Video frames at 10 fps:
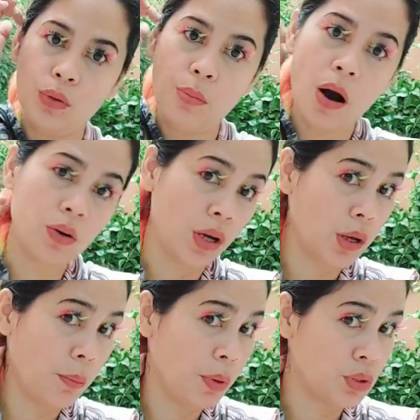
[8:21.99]
Di ba, Grand
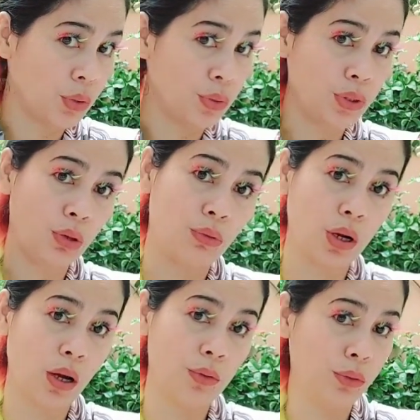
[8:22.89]
Ambassador si
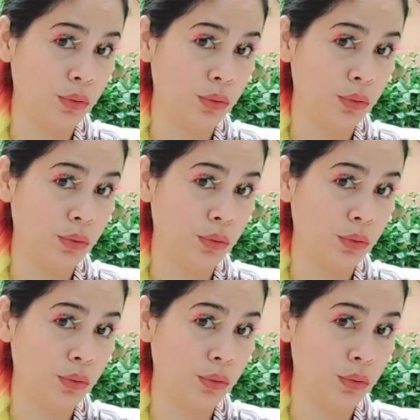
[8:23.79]
Kuragan, no?